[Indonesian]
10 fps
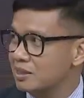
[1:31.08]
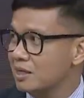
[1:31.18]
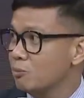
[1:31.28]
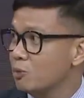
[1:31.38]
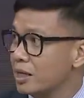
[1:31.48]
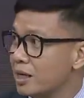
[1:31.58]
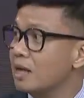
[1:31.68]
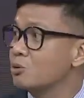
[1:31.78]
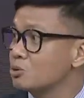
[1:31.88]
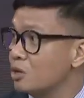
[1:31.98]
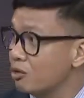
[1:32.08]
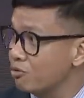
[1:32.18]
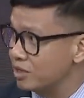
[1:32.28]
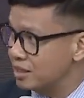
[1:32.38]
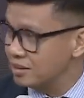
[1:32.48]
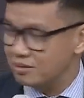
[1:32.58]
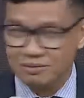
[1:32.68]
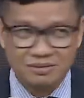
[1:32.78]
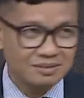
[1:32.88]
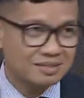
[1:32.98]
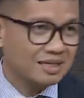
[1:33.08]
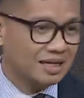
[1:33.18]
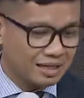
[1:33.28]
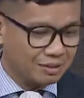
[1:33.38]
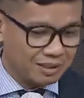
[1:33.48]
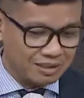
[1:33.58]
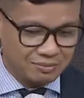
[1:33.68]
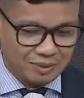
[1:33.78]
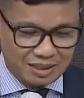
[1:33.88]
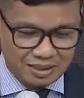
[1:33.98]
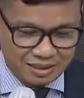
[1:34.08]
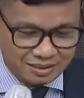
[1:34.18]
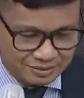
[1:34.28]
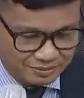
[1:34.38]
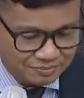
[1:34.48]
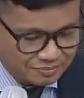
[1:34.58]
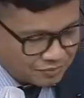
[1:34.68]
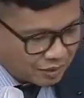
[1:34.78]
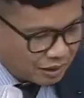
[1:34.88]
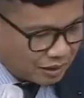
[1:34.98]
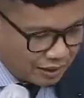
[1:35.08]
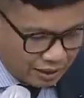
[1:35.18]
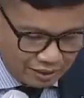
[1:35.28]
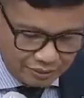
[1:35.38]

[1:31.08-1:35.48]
tiga bulan lalu soal COVID itu. Kira-kira begitu Pak Karni. Nah,